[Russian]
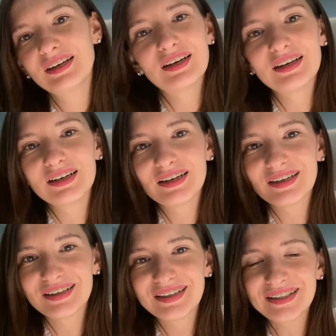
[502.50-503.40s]
А,
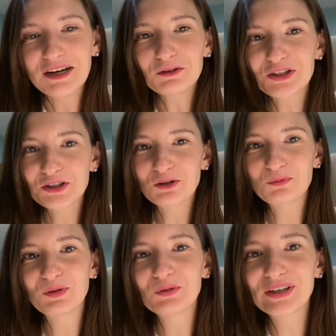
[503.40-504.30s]
я очень
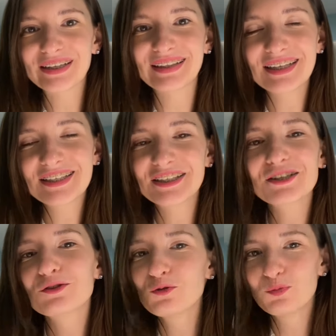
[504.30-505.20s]
люблю кататься на
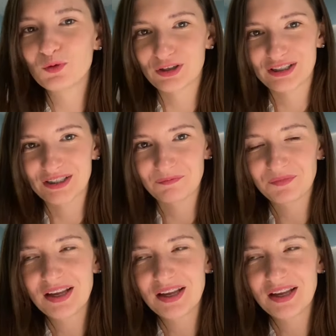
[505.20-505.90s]
сноуборде.